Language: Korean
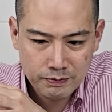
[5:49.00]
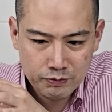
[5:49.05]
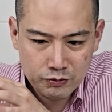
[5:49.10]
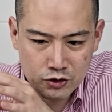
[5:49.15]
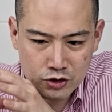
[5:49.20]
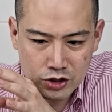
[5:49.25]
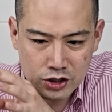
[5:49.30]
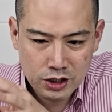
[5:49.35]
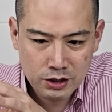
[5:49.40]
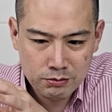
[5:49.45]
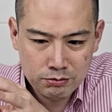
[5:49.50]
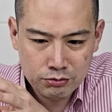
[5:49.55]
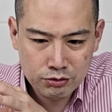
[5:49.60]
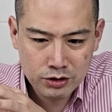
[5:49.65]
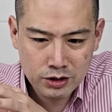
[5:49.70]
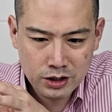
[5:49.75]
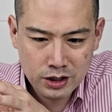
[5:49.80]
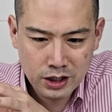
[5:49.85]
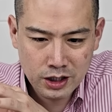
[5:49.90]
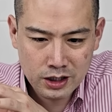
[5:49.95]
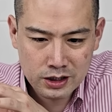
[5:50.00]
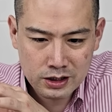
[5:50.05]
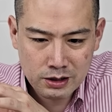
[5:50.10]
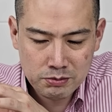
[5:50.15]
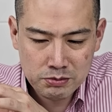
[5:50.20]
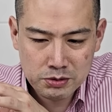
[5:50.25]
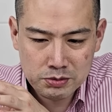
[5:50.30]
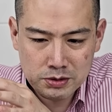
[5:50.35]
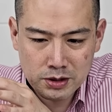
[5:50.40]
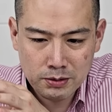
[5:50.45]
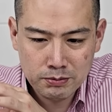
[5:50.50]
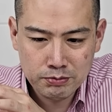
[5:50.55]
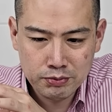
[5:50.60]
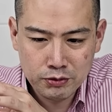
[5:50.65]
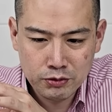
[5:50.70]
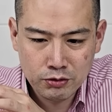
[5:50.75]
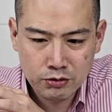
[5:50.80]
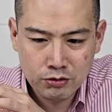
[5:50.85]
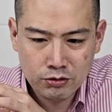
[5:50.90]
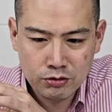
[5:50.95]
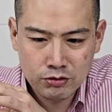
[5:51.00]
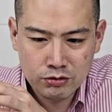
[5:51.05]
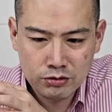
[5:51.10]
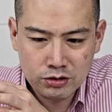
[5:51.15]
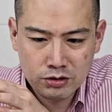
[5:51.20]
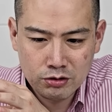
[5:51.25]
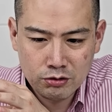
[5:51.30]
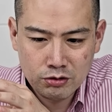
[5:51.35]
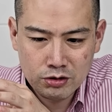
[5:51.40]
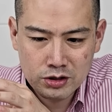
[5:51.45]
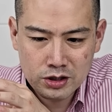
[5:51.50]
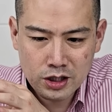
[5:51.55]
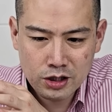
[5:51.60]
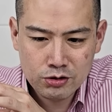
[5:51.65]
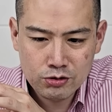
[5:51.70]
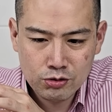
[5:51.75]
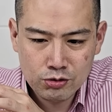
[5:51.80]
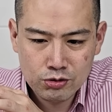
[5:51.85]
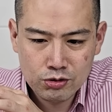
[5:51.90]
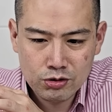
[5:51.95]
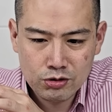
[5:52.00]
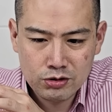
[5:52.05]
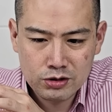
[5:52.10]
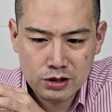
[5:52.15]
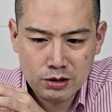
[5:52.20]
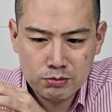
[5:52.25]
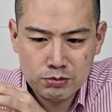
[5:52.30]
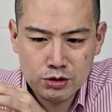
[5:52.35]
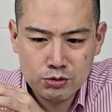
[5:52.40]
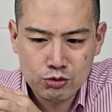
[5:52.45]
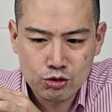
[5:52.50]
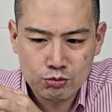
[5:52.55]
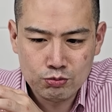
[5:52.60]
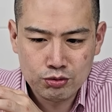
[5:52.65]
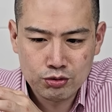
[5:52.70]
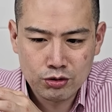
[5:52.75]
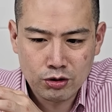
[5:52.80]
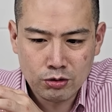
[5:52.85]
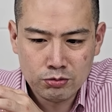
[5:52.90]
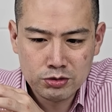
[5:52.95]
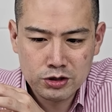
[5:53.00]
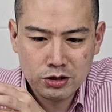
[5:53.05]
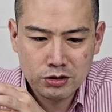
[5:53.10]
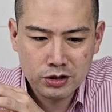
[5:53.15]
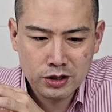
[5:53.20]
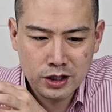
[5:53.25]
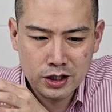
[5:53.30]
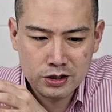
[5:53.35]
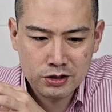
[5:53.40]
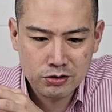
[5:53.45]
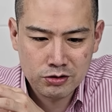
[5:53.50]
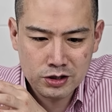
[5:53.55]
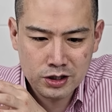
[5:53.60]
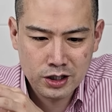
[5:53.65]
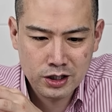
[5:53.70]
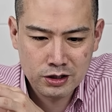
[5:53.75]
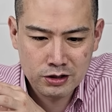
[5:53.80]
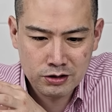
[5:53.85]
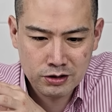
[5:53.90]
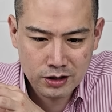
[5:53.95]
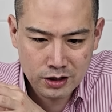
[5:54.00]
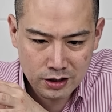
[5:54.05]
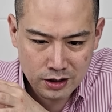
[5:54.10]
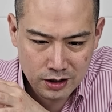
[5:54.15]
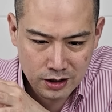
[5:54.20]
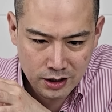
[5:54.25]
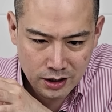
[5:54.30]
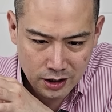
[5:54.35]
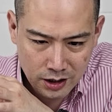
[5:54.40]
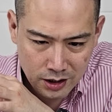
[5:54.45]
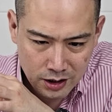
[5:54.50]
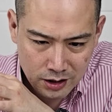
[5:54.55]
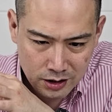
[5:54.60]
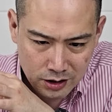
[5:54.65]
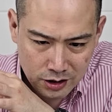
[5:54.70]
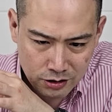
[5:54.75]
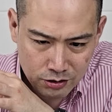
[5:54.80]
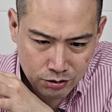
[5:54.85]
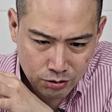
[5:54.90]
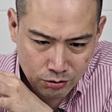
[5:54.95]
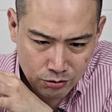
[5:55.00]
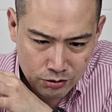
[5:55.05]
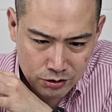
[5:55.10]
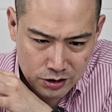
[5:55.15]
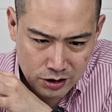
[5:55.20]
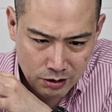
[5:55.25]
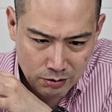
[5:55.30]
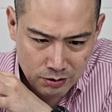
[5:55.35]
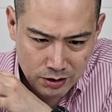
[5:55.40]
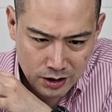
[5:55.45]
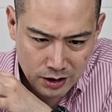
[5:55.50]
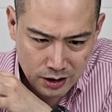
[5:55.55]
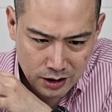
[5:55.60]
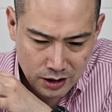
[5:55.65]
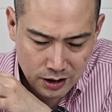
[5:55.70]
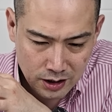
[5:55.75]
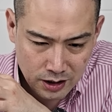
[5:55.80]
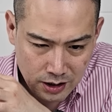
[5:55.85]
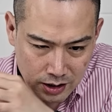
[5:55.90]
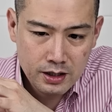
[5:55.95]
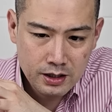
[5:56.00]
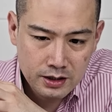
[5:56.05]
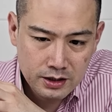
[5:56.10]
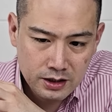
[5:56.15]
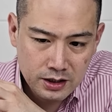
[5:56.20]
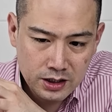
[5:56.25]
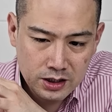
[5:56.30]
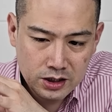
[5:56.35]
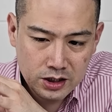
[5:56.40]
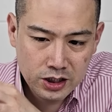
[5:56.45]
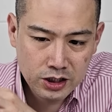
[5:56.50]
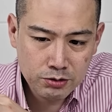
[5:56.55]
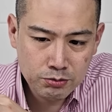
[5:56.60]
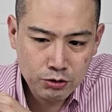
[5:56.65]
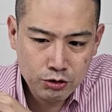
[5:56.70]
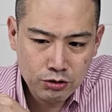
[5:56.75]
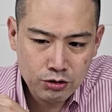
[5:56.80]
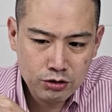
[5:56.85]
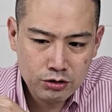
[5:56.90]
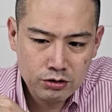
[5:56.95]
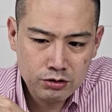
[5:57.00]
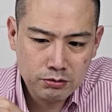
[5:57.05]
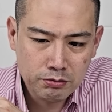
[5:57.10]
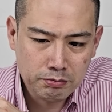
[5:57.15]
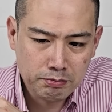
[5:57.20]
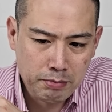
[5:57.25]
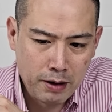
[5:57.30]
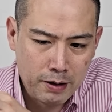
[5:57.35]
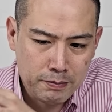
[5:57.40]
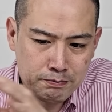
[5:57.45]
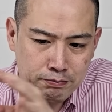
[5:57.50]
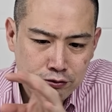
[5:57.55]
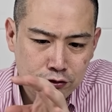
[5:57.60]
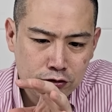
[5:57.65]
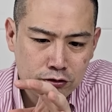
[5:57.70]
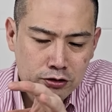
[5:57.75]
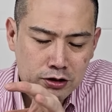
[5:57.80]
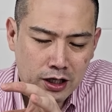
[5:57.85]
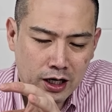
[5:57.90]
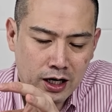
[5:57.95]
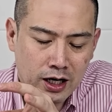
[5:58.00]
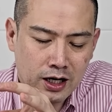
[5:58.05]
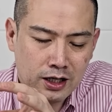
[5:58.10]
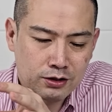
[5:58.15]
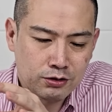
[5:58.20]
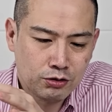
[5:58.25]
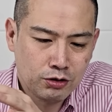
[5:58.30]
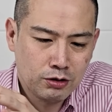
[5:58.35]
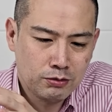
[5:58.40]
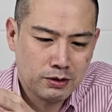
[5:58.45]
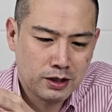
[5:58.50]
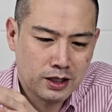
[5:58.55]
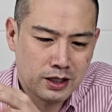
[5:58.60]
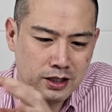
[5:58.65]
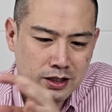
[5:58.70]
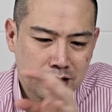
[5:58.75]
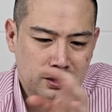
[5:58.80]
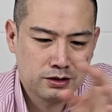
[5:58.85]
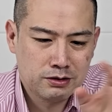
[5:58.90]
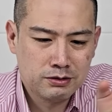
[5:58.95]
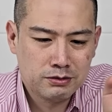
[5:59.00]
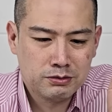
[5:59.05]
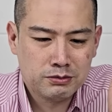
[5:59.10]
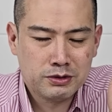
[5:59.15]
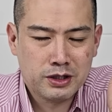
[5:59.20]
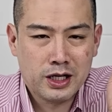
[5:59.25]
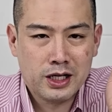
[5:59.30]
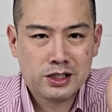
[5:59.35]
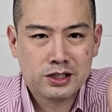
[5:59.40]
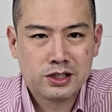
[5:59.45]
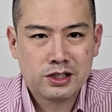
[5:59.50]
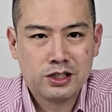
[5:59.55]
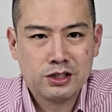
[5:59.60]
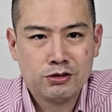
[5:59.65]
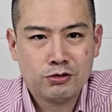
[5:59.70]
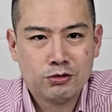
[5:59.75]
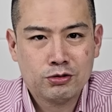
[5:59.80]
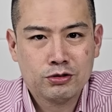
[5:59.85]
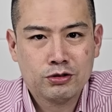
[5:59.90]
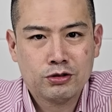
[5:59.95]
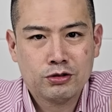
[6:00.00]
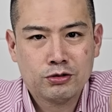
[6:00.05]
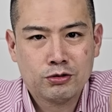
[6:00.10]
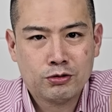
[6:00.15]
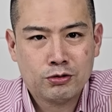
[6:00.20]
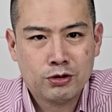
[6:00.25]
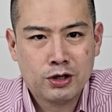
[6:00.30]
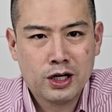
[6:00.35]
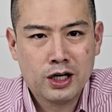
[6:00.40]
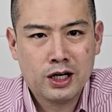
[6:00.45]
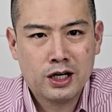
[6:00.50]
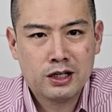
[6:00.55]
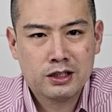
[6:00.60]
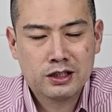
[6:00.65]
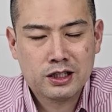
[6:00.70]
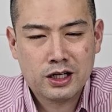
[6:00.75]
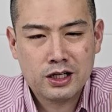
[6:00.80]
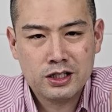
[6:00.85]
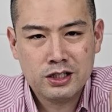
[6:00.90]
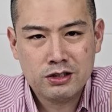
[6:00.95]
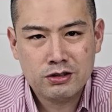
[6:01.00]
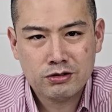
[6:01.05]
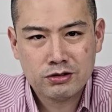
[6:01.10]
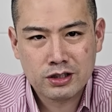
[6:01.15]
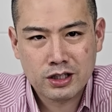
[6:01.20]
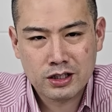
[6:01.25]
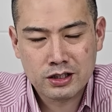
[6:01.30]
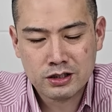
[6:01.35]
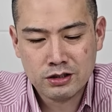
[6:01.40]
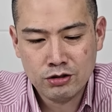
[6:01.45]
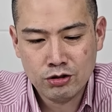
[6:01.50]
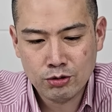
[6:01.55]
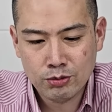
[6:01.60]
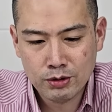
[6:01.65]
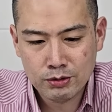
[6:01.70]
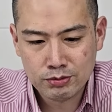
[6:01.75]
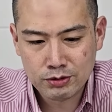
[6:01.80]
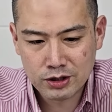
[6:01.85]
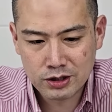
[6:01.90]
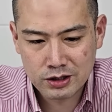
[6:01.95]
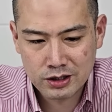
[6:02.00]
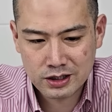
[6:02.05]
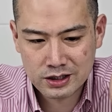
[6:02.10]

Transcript: GMV가 33%고 색조 쪽은 36% 엄청나게 성장했는데 틱톡은 재미난 게 이티몬은 100%다 소위 말하는 에스티 로더, 로레알 다 이런 다 글로벌 브랜드가